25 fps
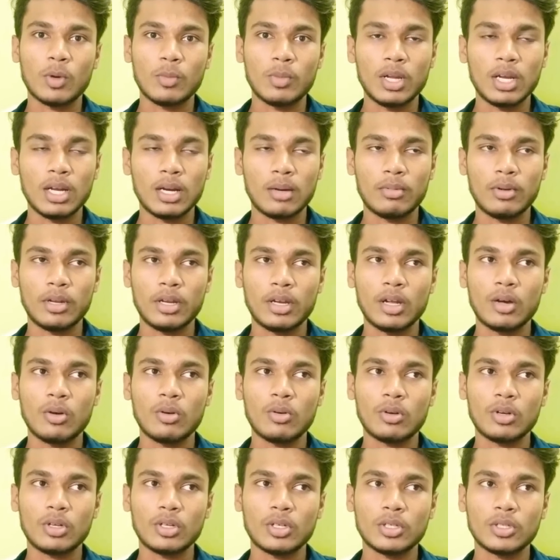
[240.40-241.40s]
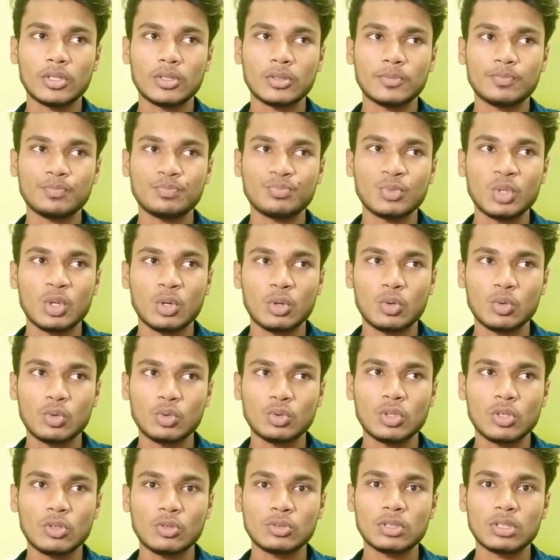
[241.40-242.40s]
மொபைல் அப்படின்னா ஒரு டூ
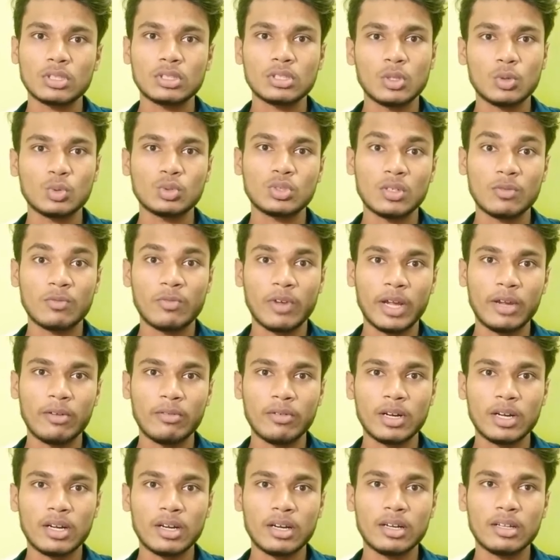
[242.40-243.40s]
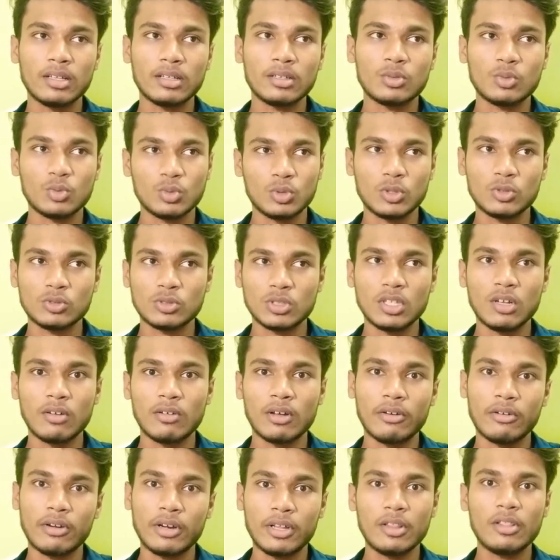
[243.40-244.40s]
தௌசண்ட் தௌசண்ட் ஃபைவ் ஹண்ட்ரட் டூ தௌசண்ட் தான்
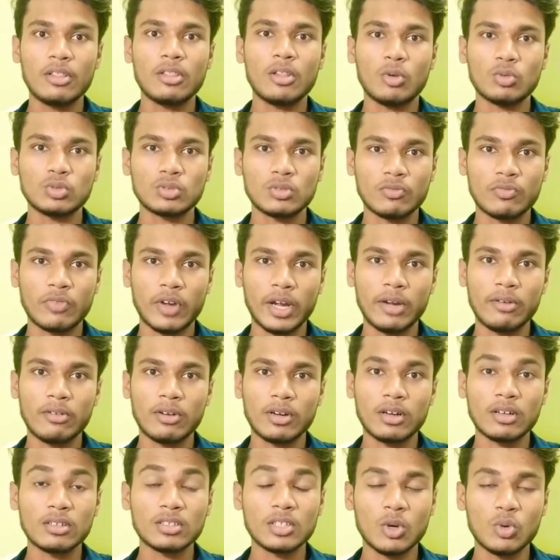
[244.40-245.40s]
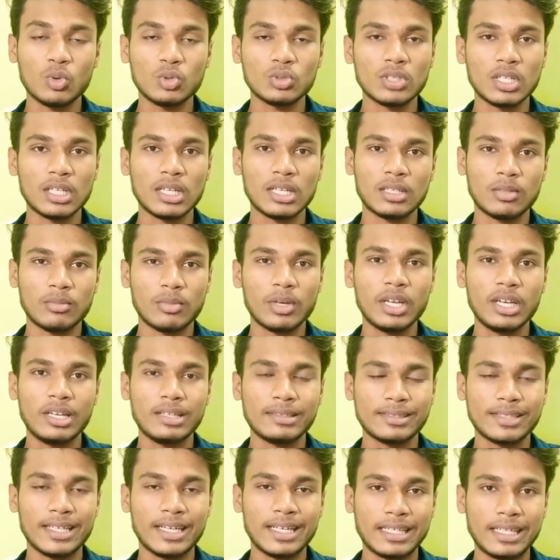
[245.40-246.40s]
வர வேண்டியது தௌசண்ட் ஃபைவ் ஹண்ட்ரட் தௌசண்ட் அந்த மாதிரி
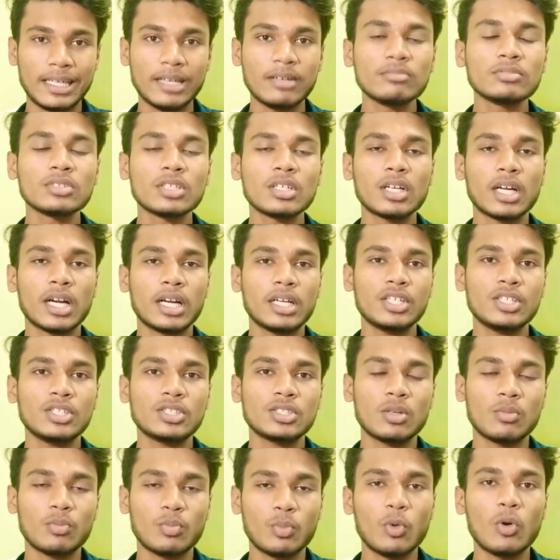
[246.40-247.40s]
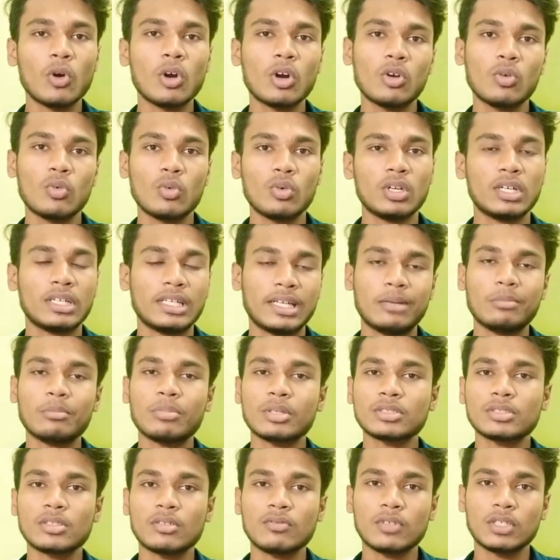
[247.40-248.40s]
சில டேர்ம்ஸ் அண்ட் கண்டிஷன் போக உங்களுக்கு டென்
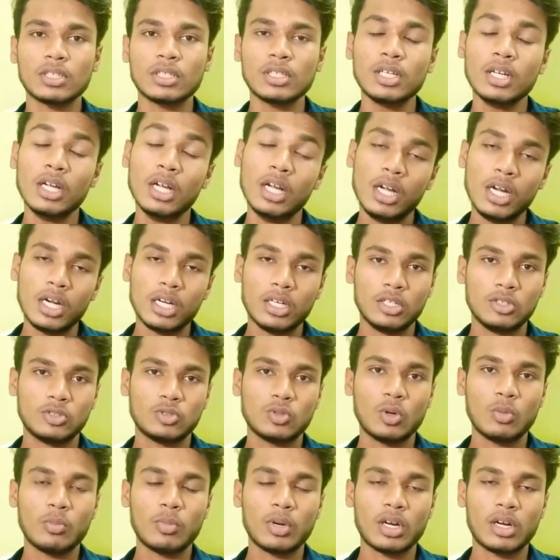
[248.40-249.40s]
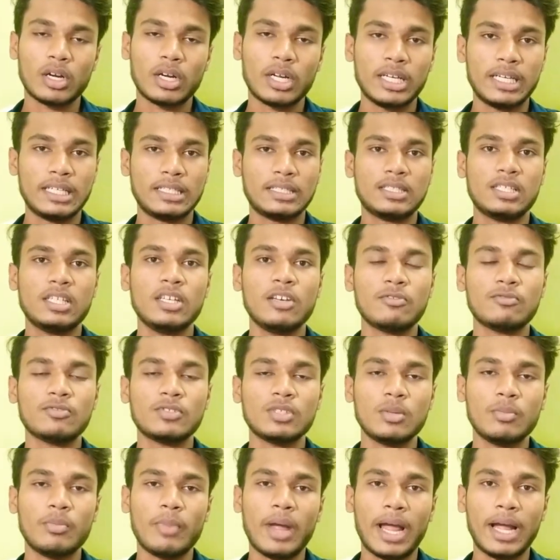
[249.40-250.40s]
பர்சன்ட் வந்து டிஸ்கவுண்ட் பண்ணுறாங்க
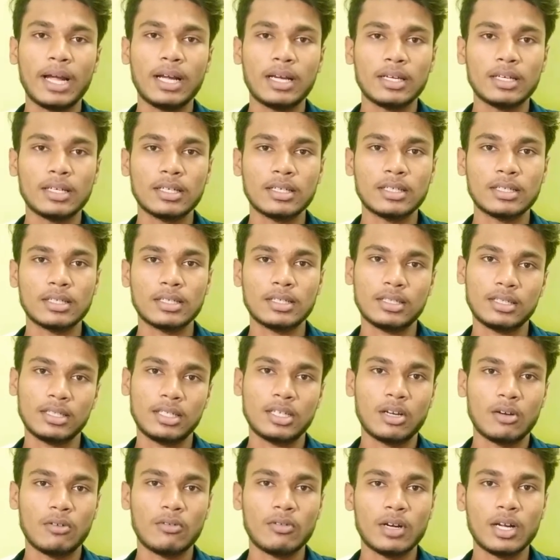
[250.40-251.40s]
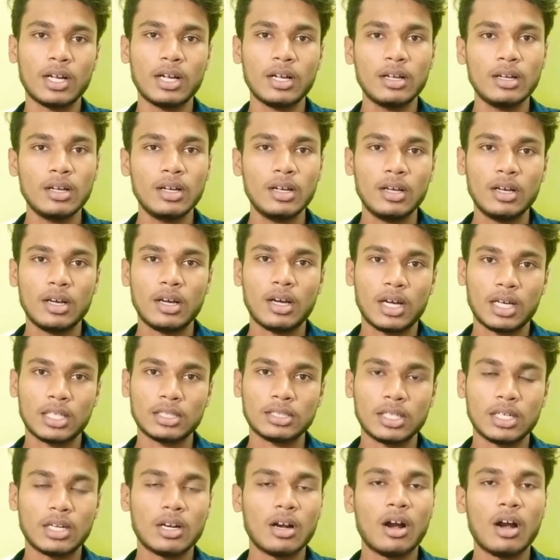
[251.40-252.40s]
ஹெச்டிஎஃப்சி பேங்க் இருக்கிறவங்க
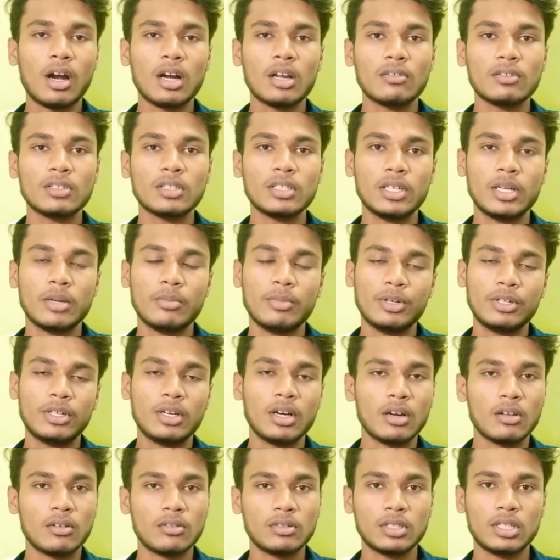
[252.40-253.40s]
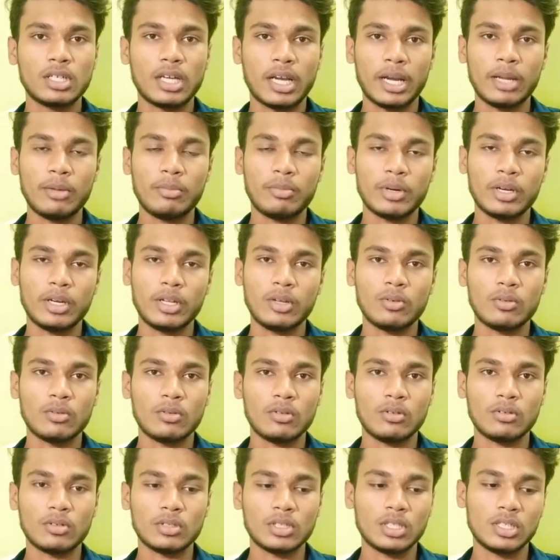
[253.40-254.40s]
அந்த கார்டை வந்து டெபிட் கார்டை வந்து ட்ரை பண்ணி
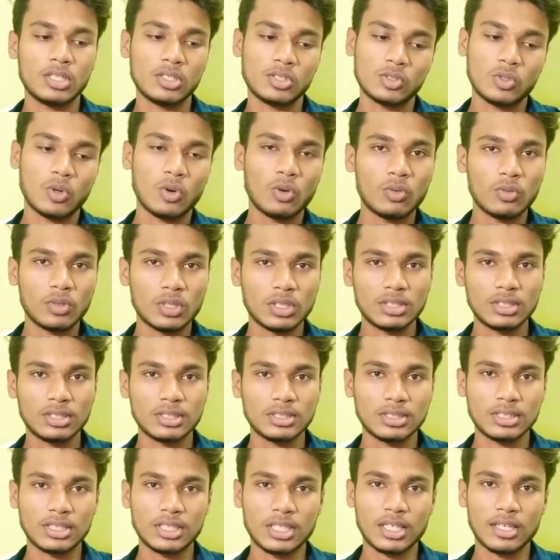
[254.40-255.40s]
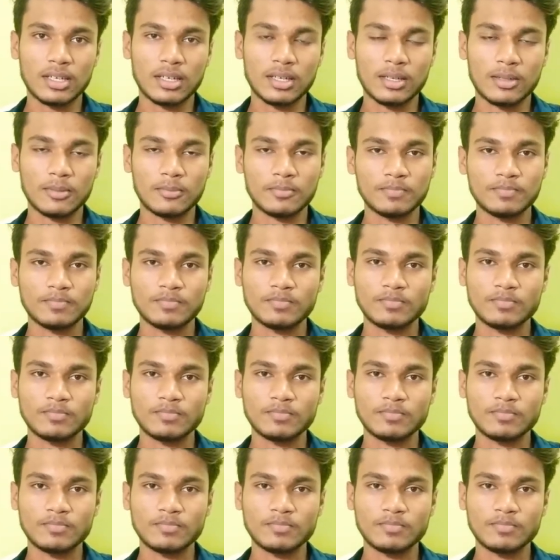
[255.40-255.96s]
உங்களுக்கு வந்து டிஸ்கவுண்ட் வந்து நீங்கள்